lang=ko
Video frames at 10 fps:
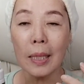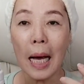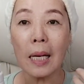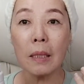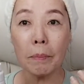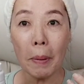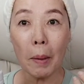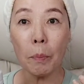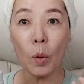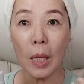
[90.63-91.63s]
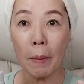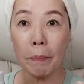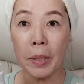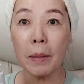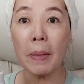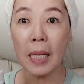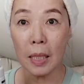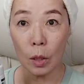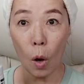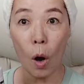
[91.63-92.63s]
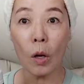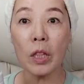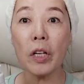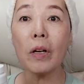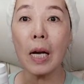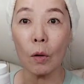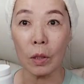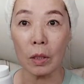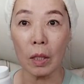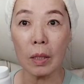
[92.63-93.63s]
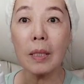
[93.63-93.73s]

다른 팩보다 미백이 더 뛰어나거든요.